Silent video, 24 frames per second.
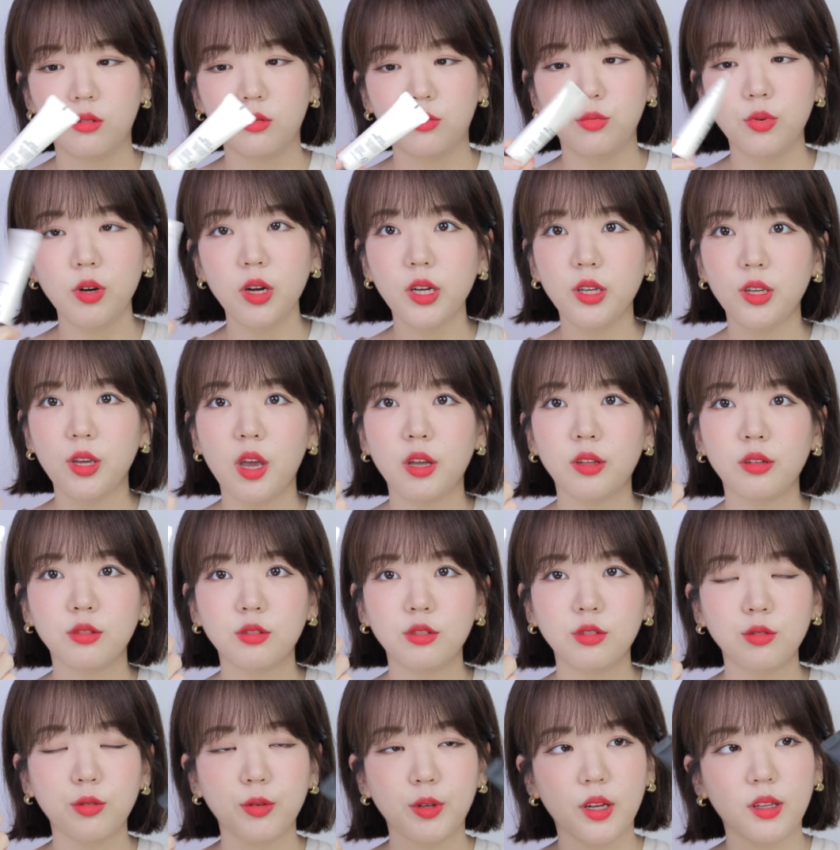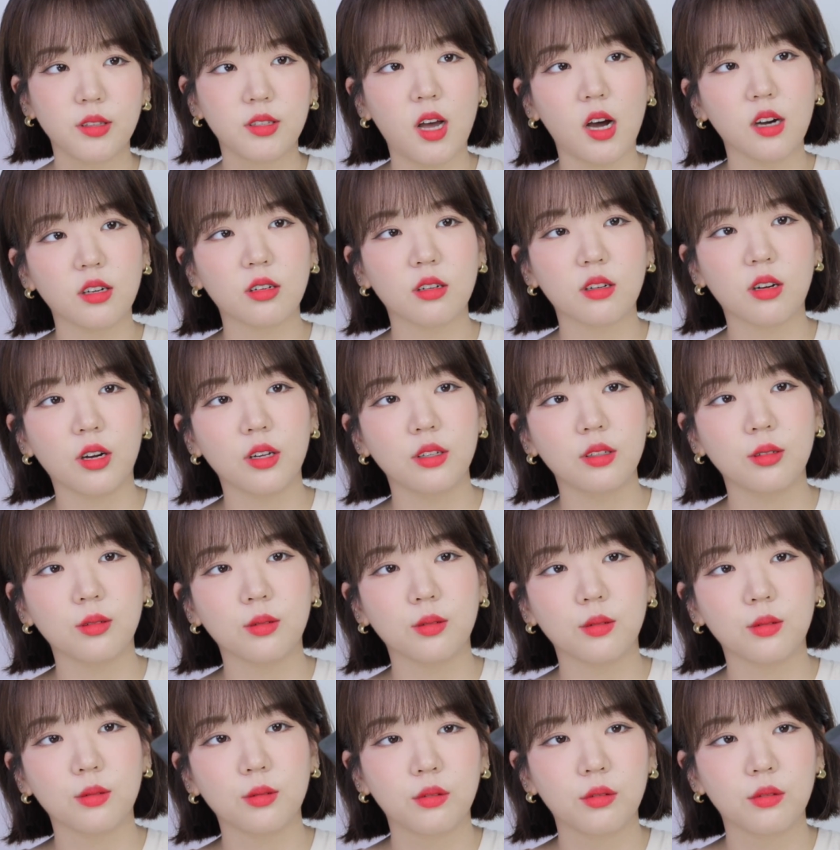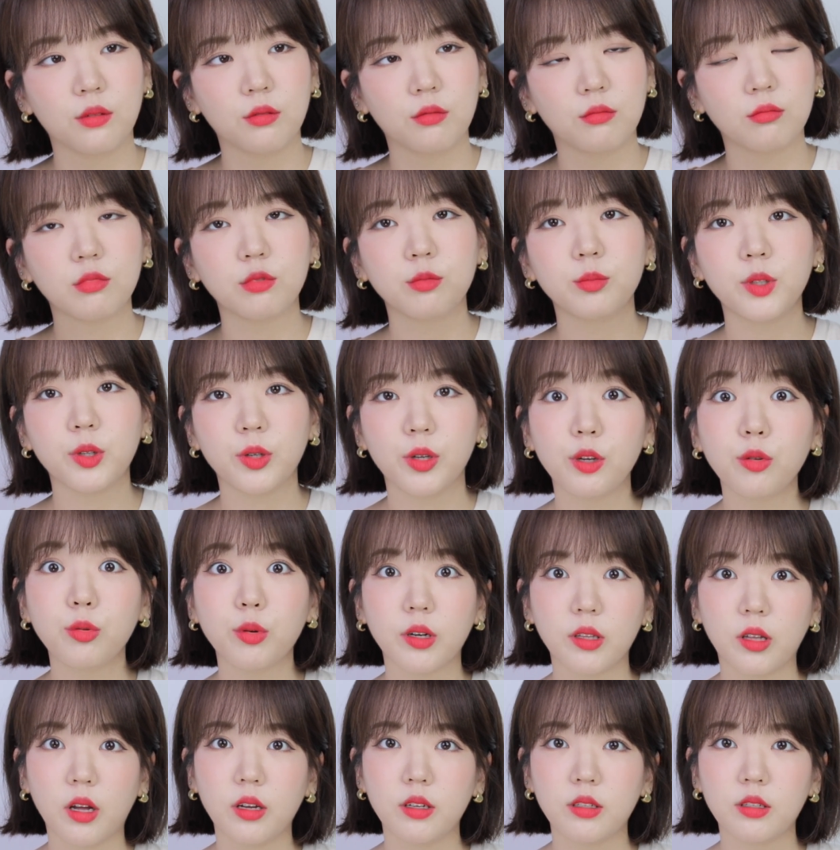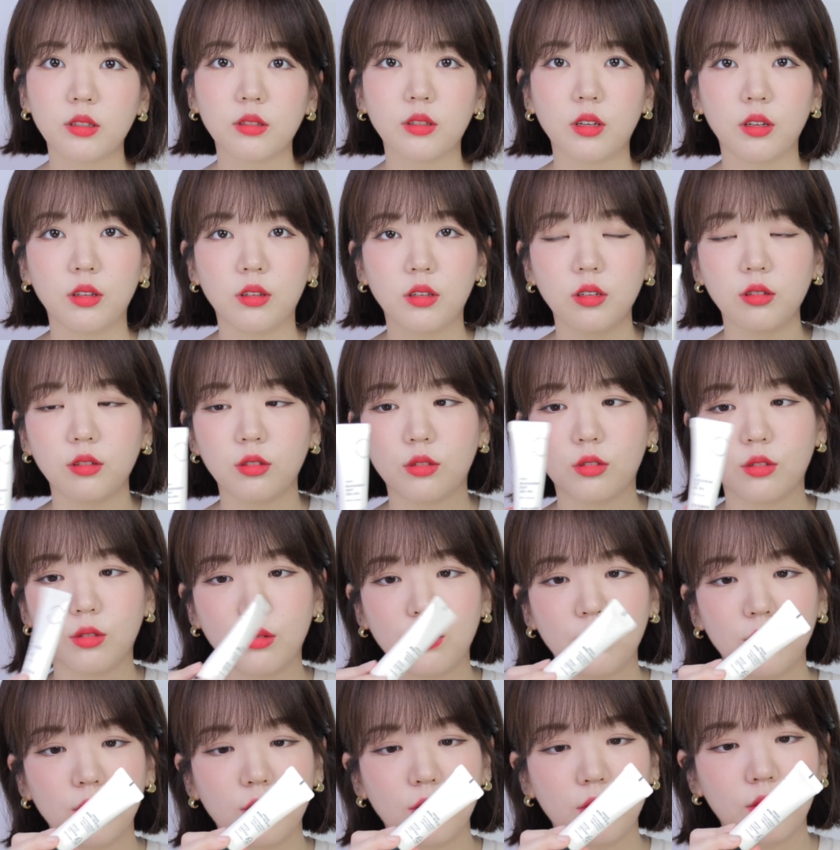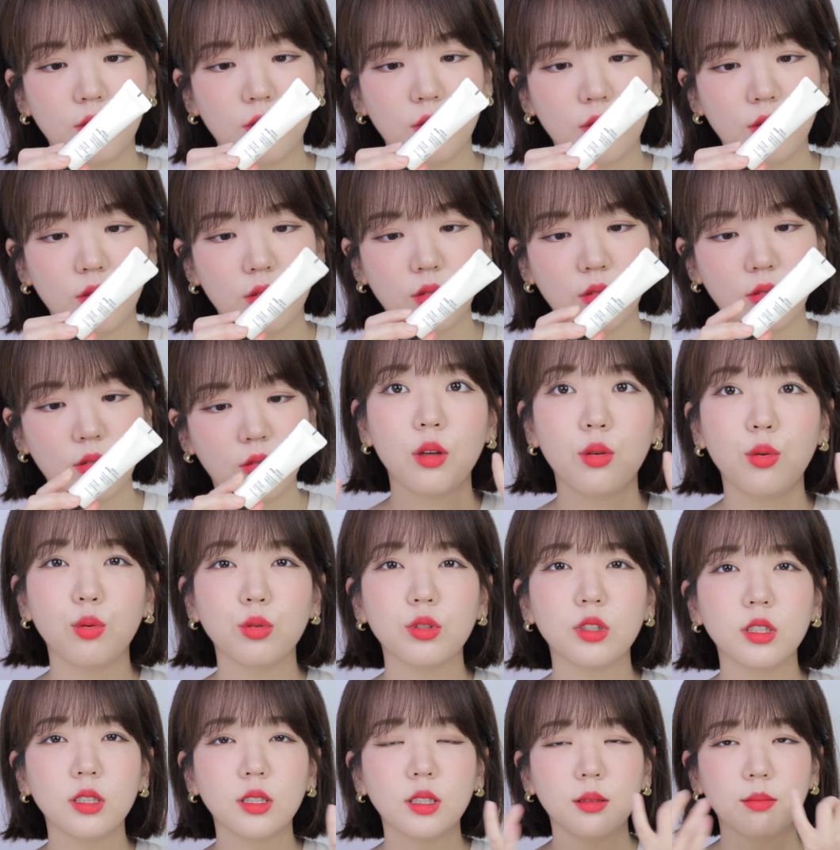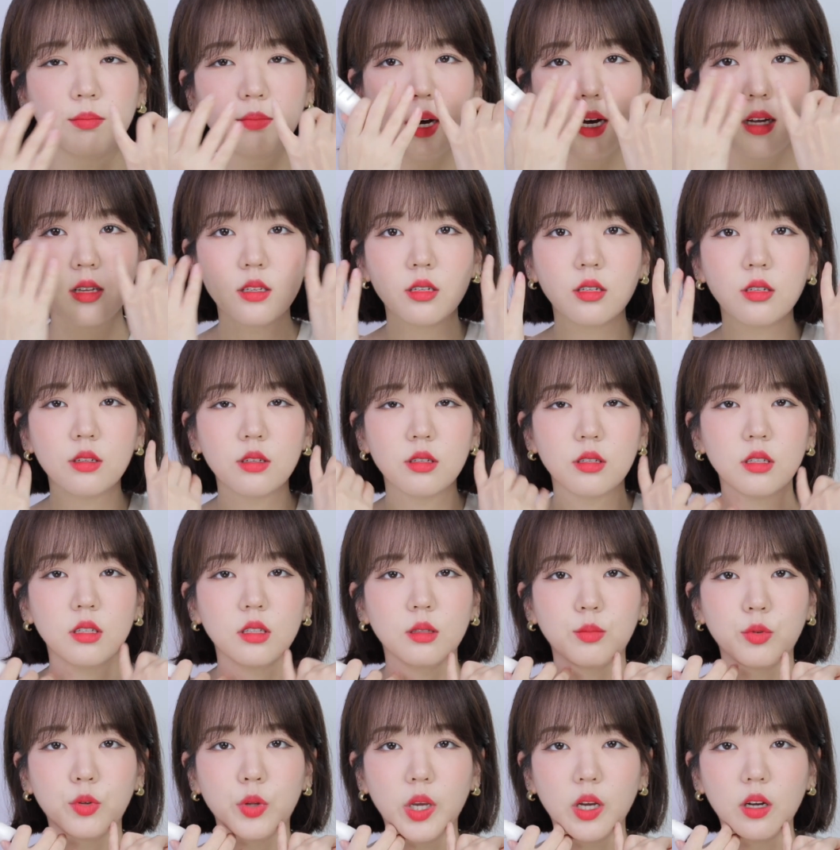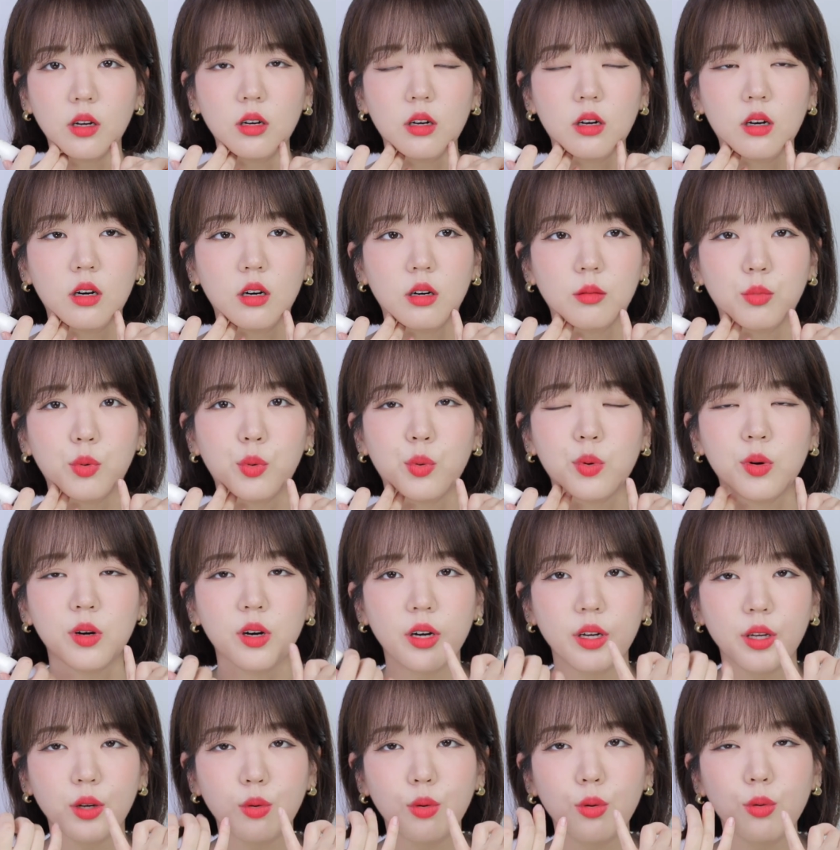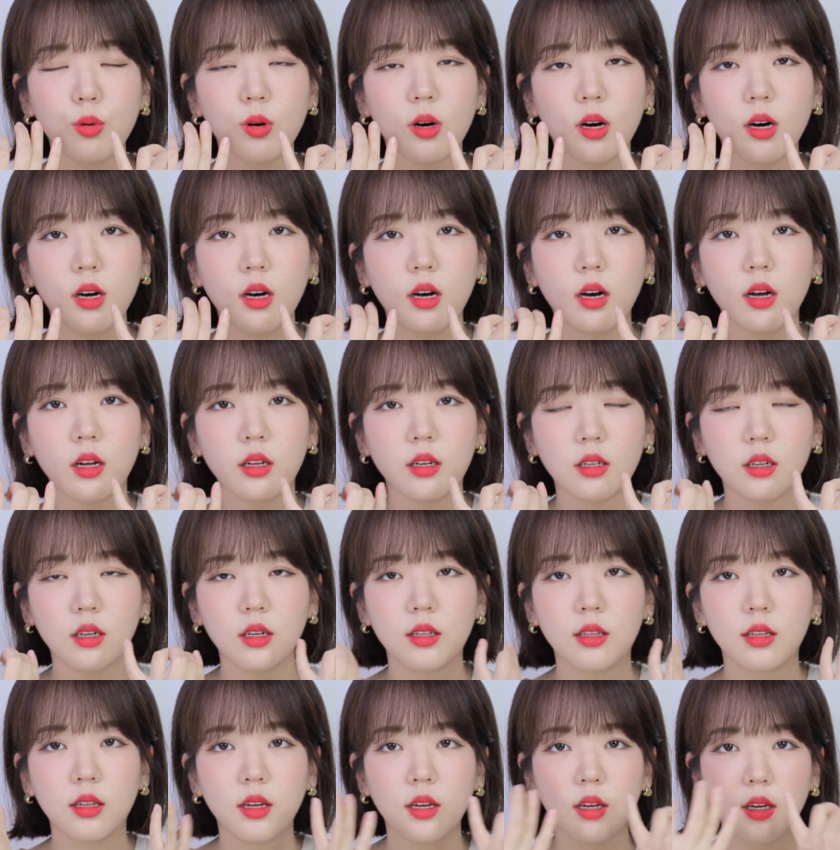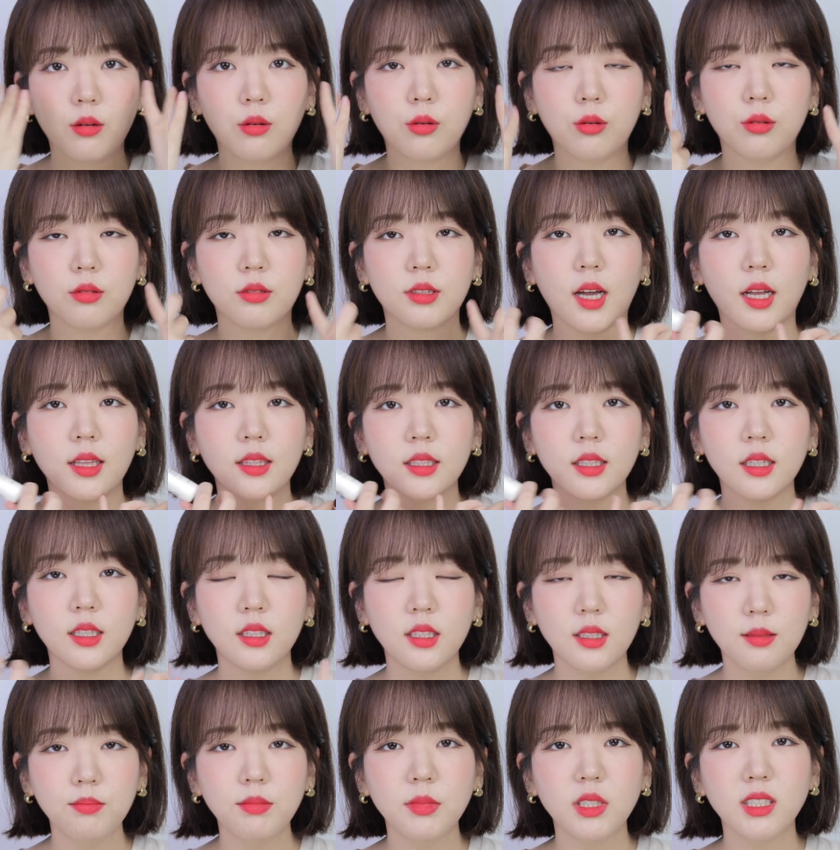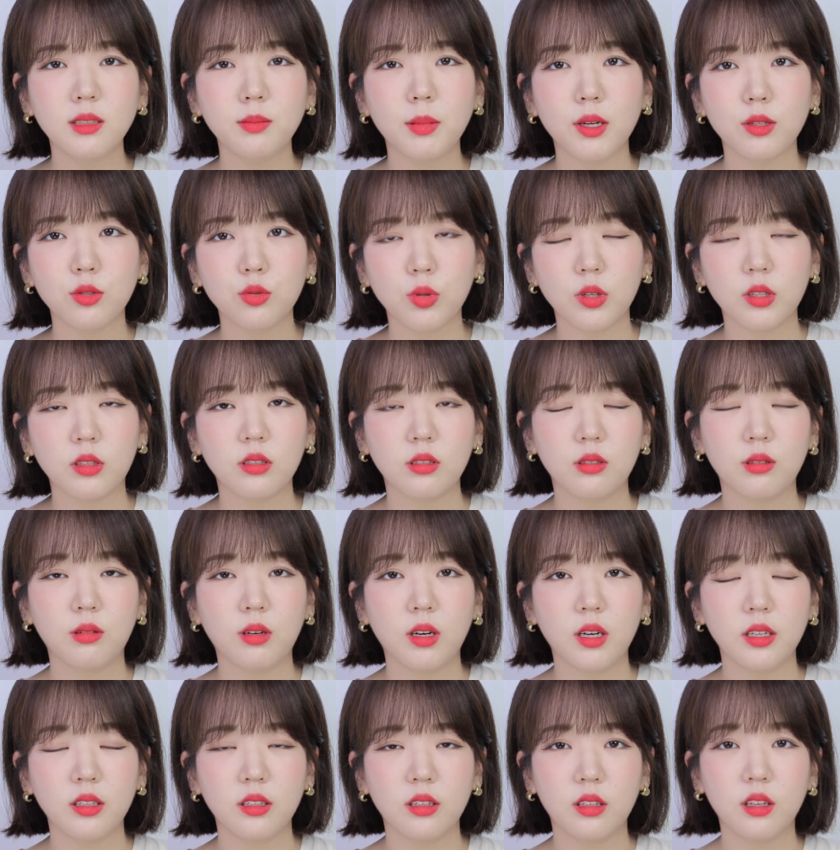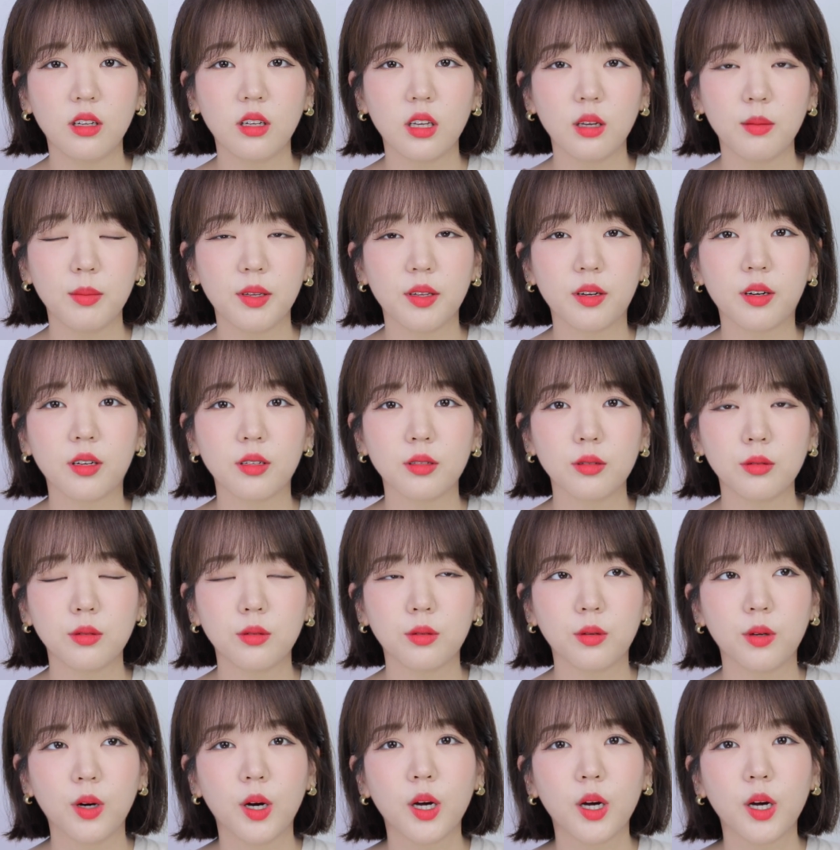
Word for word: 왜 얘는 크고 얘는 작을까요? 분명 이유가 다 있을 텐데 그쵸? 요즘 마스크를 쓰다 보니까 뭔가 이 코가 약간 어, 자체 찜질방 속에 들어가 있는 느낌이 들어서